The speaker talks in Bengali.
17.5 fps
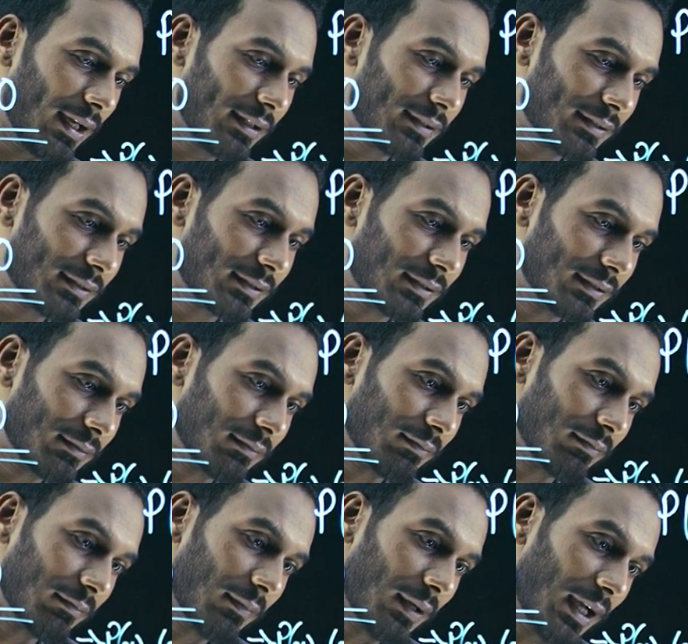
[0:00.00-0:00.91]
এক্স
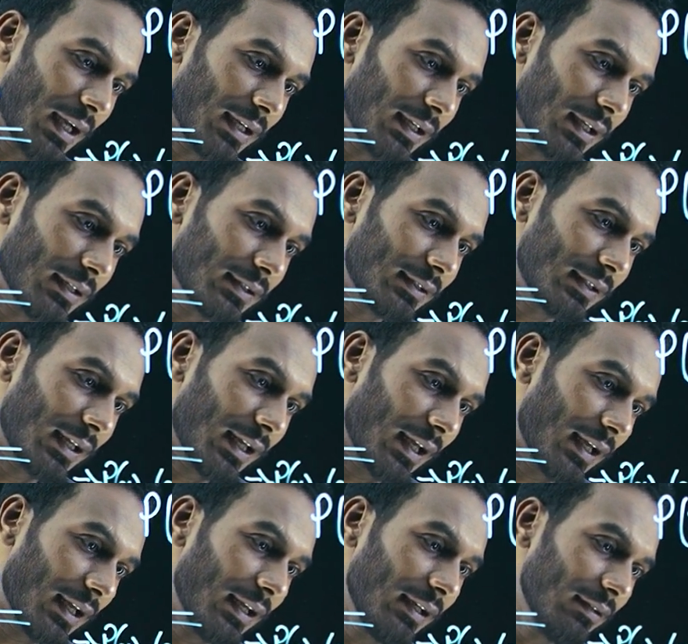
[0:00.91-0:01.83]
মাইনাস
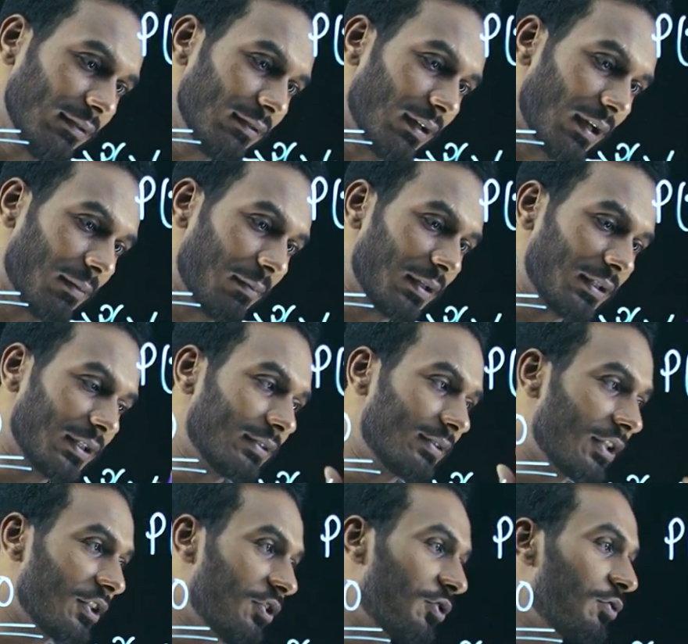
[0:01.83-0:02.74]
এ আমরা
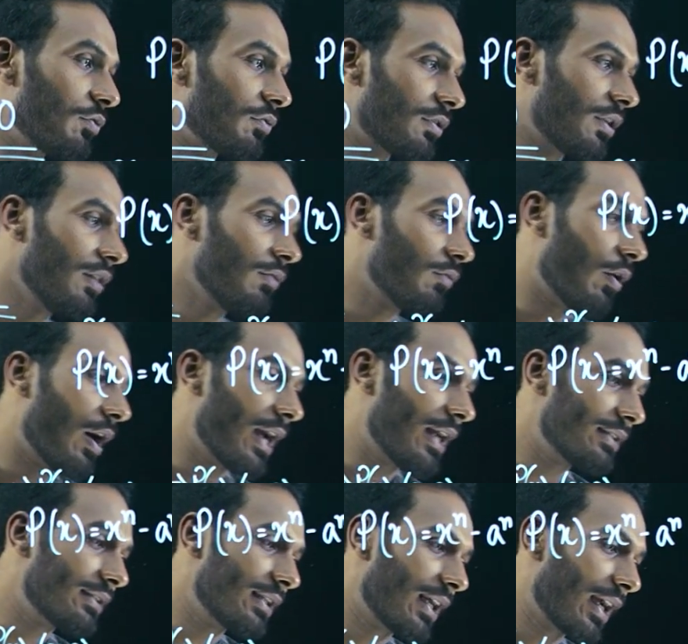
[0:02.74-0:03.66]
জাস্ট এই সূত্রে
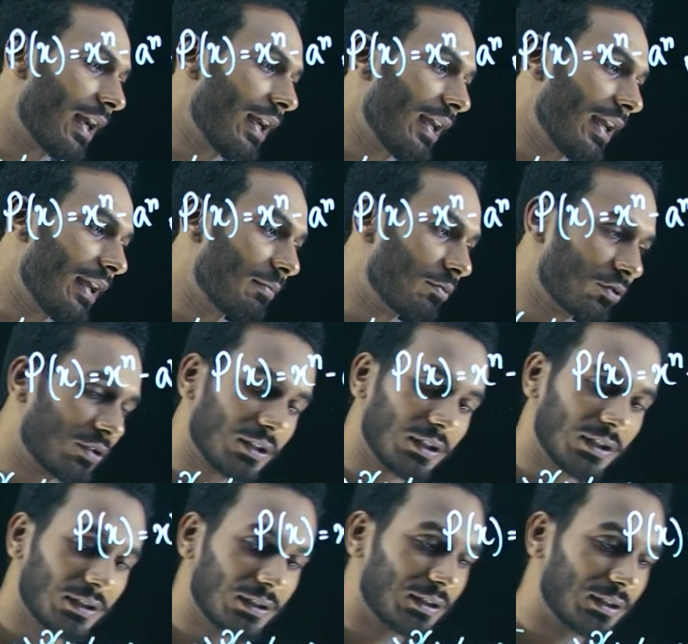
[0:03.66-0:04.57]
ওয়াইয়ের জায়গায় এ
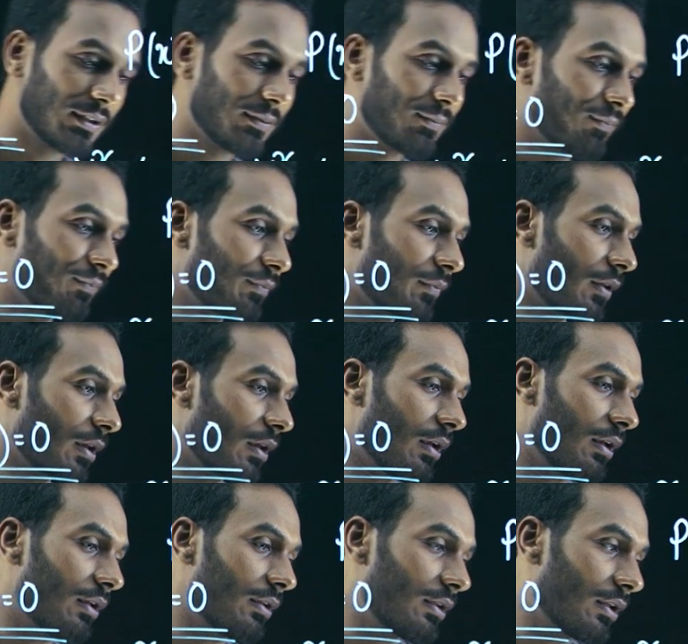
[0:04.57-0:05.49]
বসিয়ে দিচ্ছি
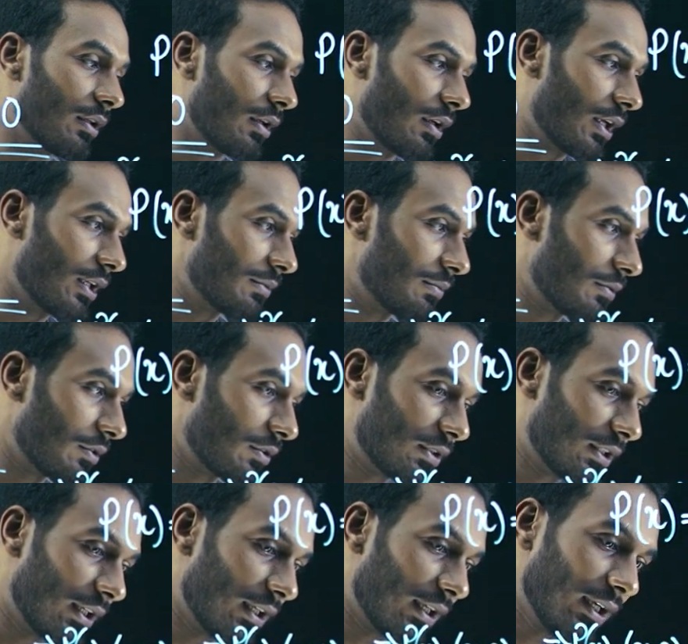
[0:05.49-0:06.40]
তাহলে আসবে
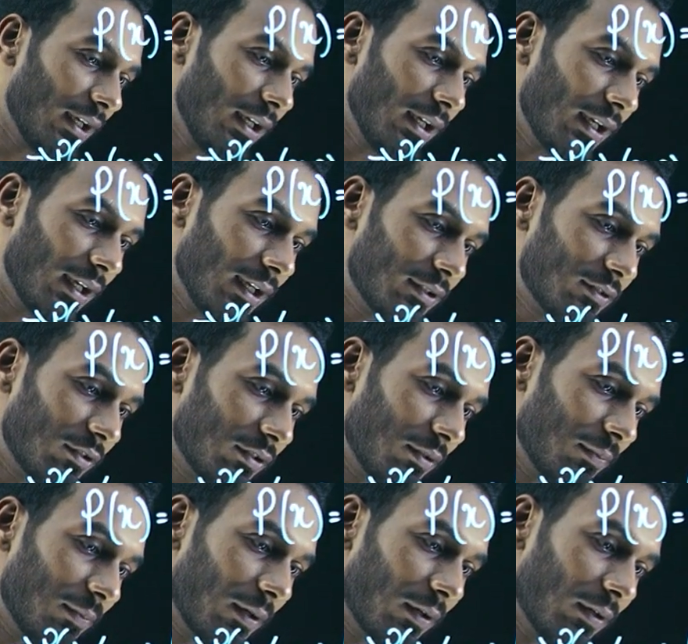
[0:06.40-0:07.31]
হচ্ছে গিয়ে এক্স টু
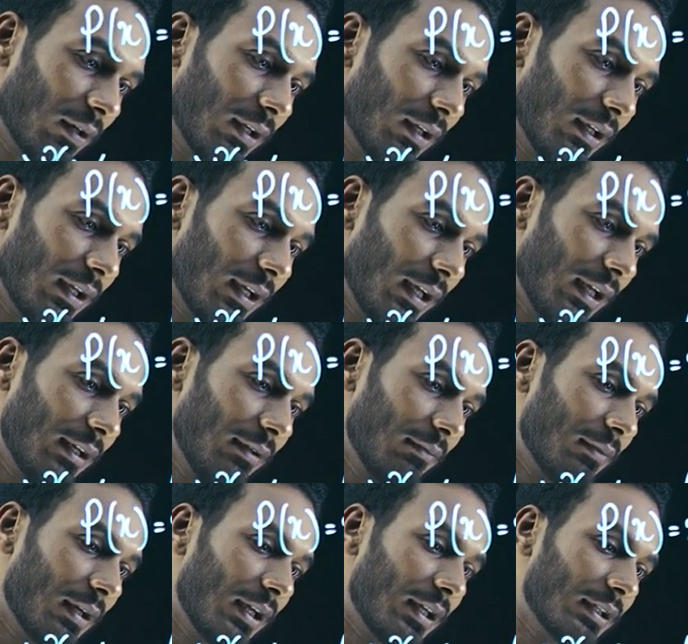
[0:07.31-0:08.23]
দি পাওয়ার এন
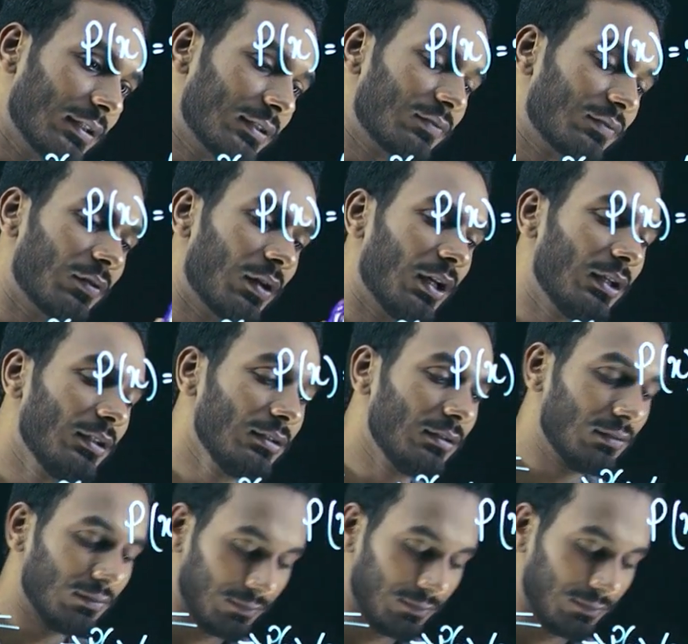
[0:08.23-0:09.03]
মাইনাস ওয়ান